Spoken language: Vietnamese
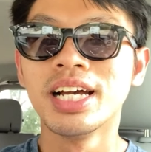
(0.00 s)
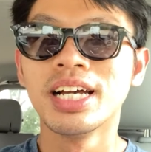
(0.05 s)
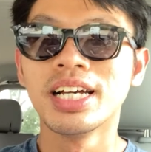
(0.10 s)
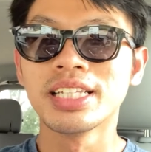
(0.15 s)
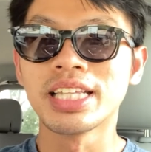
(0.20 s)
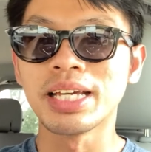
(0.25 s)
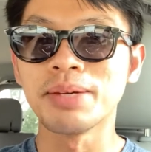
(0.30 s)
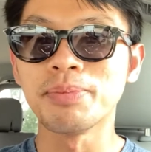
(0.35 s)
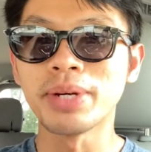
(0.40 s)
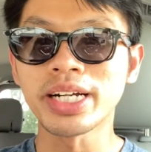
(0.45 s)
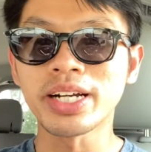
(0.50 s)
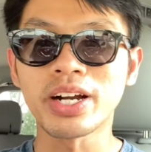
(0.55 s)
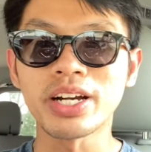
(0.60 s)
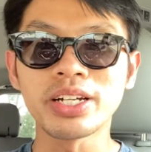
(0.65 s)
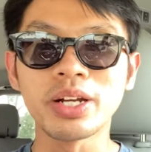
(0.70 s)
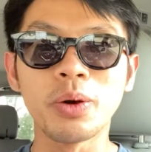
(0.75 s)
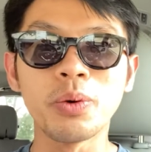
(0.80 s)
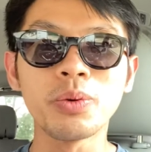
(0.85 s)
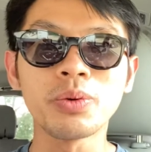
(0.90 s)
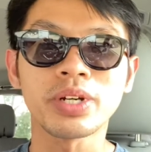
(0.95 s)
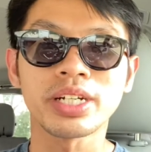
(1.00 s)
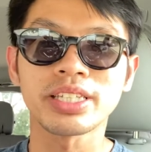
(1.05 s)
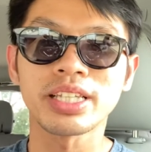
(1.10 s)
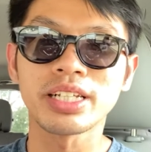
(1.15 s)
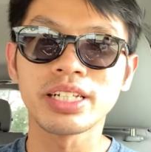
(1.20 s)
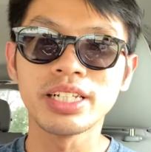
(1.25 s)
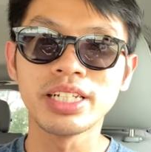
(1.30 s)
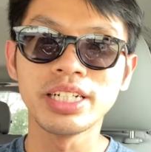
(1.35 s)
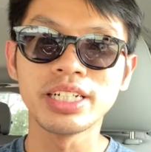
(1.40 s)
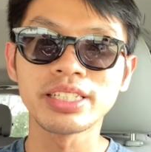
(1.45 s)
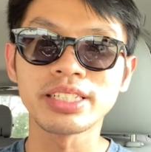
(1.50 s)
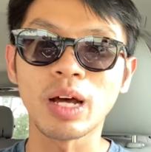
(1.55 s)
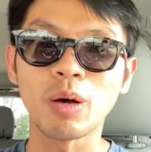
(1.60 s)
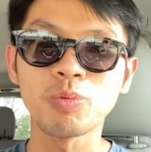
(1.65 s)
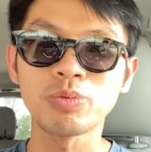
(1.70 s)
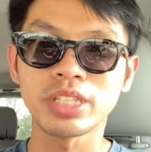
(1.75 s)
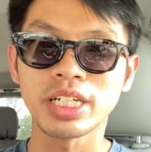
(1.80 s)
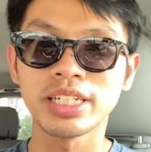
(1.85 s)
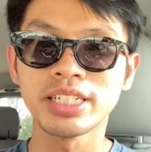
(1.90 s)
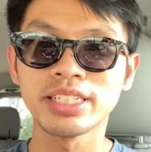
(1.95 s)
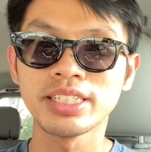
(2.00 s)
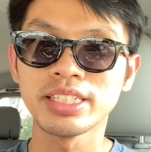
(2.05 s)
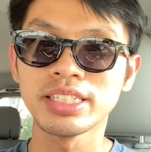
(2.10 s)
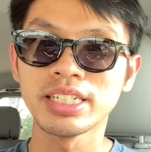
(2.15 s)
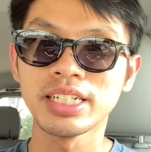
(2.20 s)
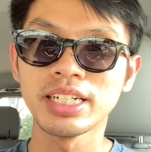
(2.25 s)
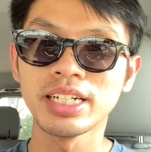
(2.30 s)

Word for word: thì mới có đủ cái lượng thông tin